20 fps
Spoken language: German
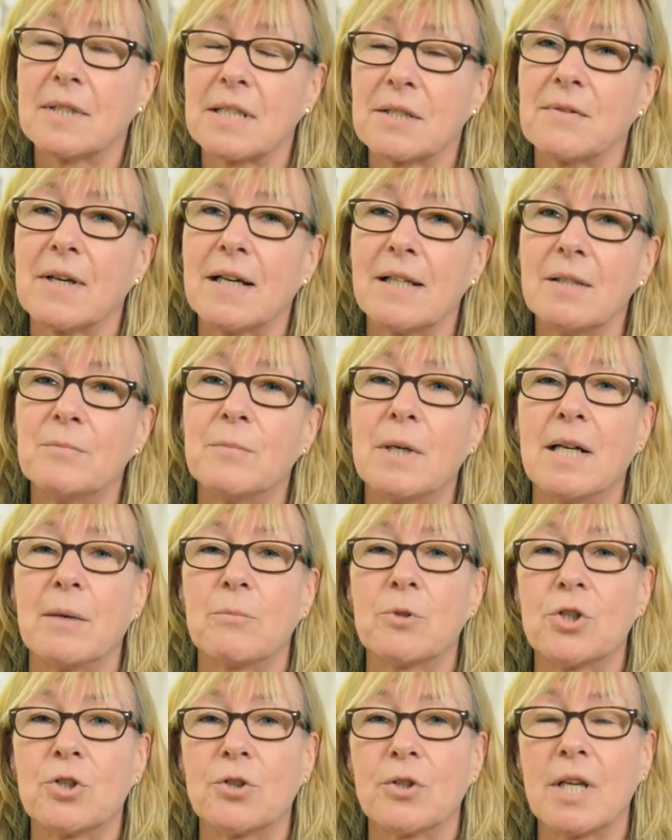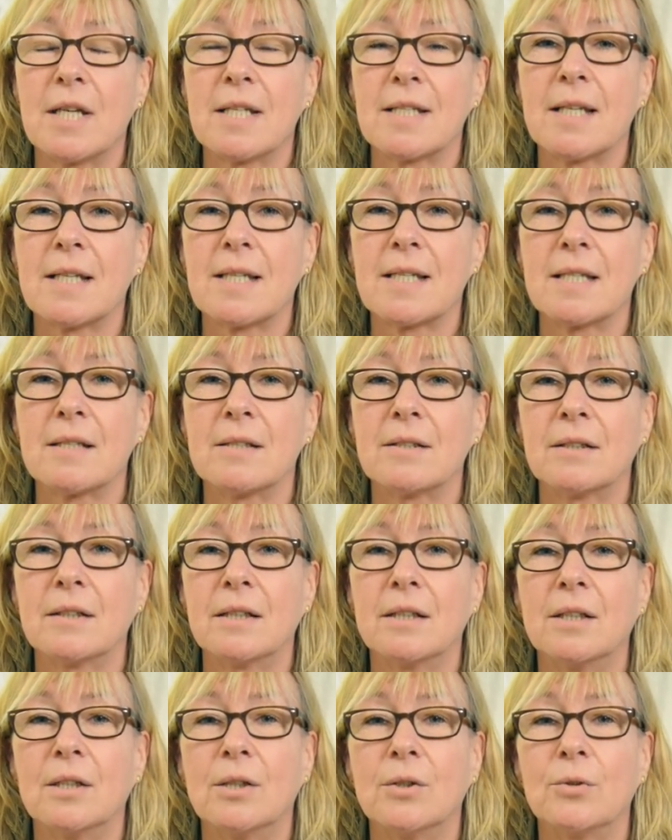dass wir alle mal am Steuer sitzen
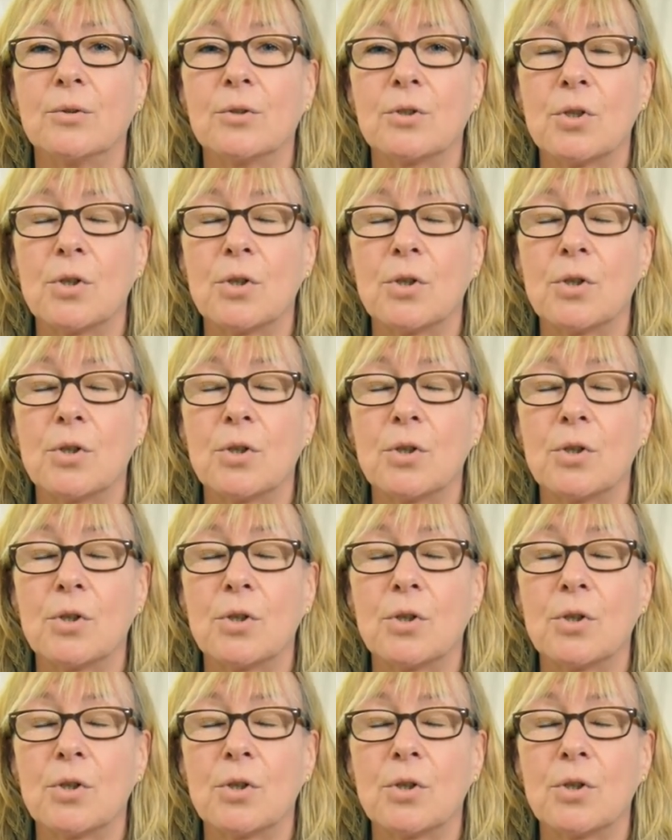und